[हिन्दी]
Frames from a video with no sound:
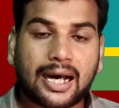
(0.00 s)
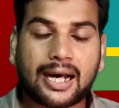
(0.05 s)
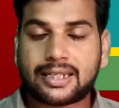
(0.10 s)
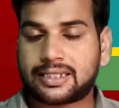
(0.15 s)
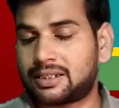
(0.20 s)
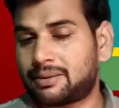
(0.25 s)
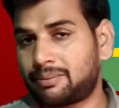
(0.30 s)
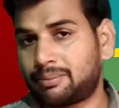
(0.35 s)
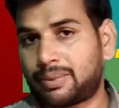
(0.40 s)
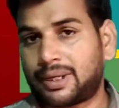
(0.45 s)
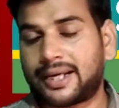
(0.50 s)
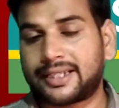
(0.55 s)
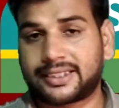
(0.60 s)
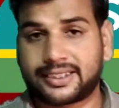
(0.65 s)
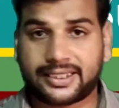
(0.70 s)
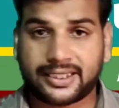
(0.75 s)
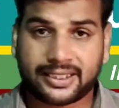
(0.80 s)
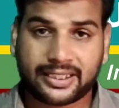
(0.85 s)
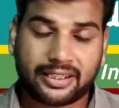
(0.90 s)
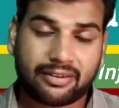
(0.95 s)
आज हम
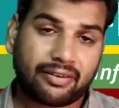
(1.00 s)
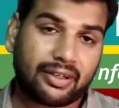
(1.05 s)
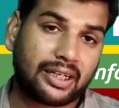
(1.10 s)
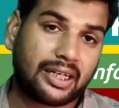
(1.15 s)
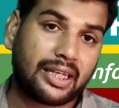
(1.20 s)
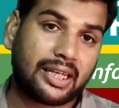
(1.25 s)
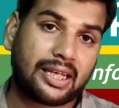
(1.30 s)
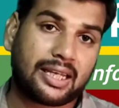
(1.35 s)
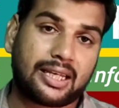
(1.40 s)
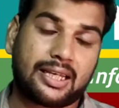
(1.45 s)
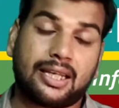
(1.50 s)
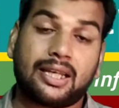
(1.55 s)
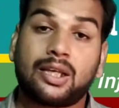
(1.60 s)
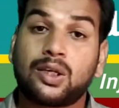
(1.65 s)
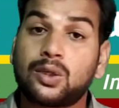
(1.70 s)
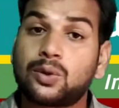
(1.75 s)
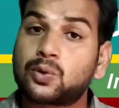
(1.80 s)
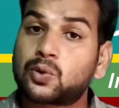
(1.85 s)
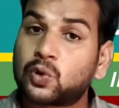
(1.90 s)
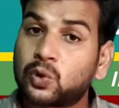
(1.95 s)
बात करने वाले हैं
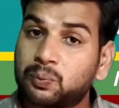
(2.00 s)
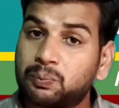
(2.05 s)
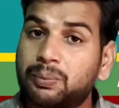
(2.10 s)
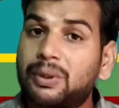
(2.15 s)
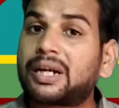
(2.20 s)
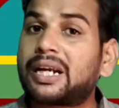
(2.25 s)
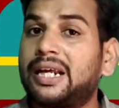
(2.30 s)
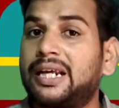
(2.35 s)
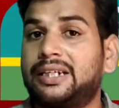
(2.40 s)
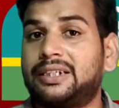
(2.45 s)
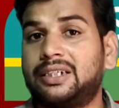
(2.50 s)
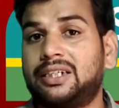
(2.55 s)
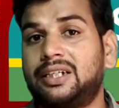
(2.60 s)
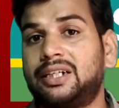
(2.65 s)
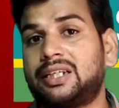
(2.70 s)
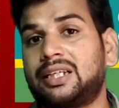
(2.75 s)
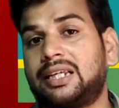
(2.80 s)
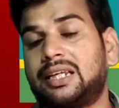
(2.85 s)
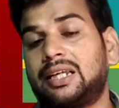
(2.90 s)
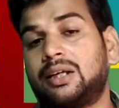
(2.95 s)
सुपर
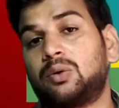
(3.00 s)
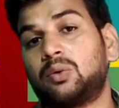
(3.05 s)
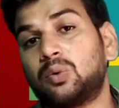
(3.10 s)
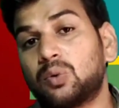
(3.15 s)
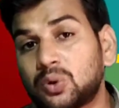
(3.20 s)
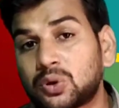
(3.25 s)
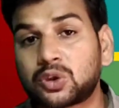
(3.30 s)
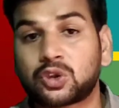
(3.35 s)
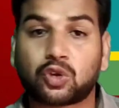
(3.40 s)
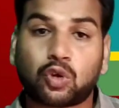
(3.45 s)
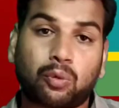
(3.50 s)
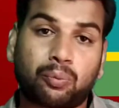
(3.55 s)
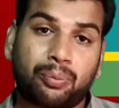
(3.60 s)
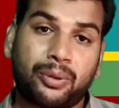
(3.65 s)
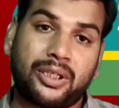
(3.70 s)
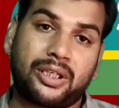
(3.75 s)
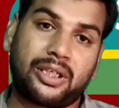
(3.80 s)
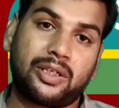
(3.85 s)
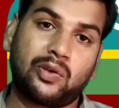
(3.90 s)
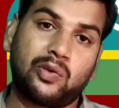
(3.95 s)
हैंड्रेड के उस
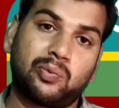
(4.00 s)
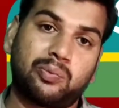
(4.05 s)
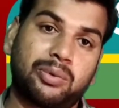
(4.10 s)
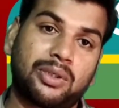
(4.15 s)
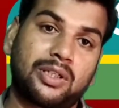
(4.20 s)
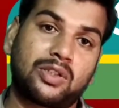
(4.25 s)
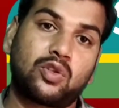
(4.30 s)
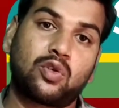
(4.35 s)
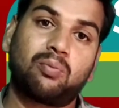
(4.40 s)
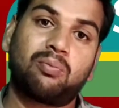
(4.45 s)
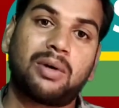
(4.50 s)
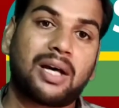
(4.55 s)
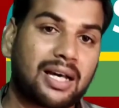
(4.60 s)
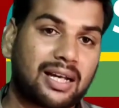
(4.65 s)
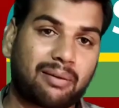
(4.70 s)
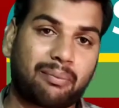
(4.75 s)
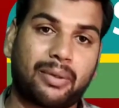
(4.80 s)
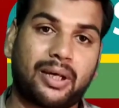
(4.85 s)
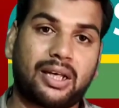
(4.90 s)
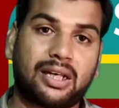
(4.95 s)
टॉपिक के ऊपर जो
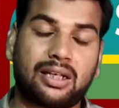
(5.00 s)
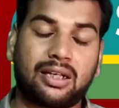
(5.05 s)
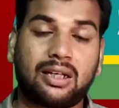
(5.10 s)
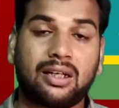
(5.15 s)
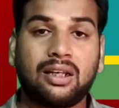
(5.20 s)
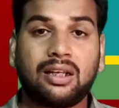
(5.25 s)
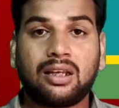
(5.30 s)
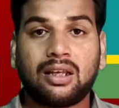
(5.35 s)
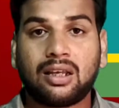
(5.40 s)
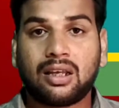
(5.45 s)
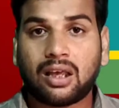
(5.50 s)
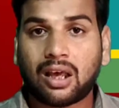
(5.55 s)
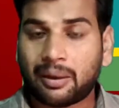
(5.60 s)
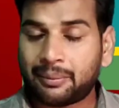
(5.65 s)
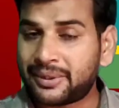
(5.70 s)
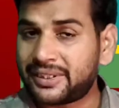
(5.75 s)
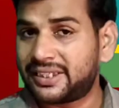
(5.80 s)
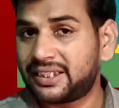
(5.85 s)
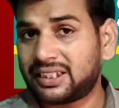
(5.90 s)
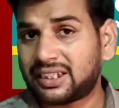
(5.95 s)
बार बार
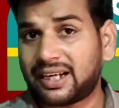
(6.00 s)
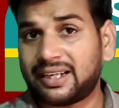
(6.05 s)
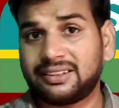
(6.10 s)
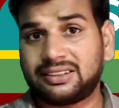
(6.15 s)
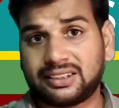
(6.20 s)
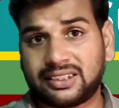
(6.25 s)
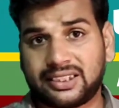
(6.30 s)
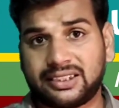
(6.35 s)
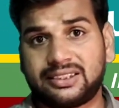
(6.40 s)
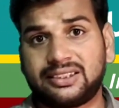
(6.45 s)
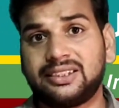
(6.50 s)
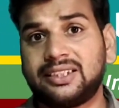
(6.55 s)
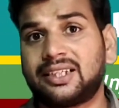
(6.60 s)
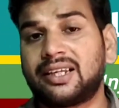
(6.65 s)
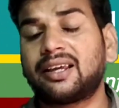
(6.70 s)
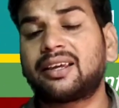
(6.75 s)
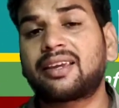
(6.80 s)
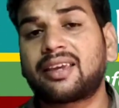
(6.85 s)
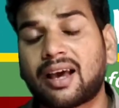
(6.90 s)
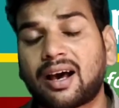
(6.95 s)
हमें शिकायत रहती है
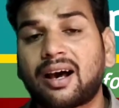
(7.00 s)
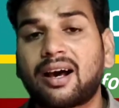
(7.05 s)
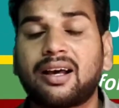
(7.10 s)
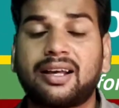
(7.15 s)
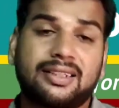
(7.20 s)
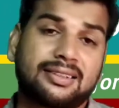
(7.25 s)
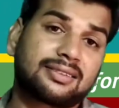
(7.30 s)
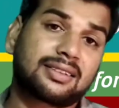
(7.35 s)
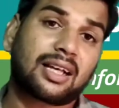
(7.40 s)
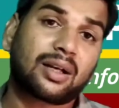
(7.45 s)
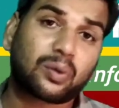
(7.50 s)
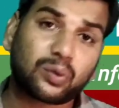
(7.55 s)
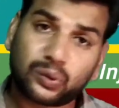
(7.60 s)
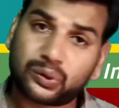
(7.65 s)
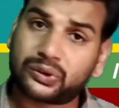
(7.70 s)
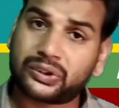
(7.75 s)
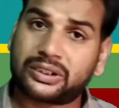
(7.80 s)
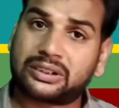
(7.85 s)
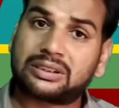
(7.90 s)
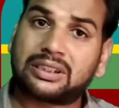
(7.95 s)
कि क्या ऐसा
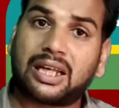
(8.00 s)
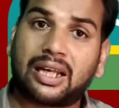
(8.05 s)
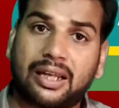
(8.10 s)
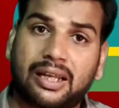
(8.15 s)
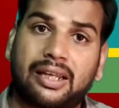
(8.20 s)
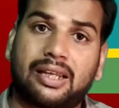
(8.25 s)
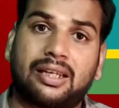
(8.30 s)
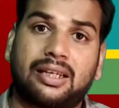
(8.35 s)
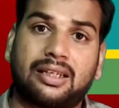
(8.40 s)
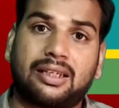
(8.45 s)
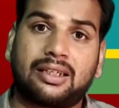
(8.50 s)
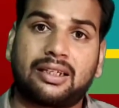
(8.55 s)
हो सकता है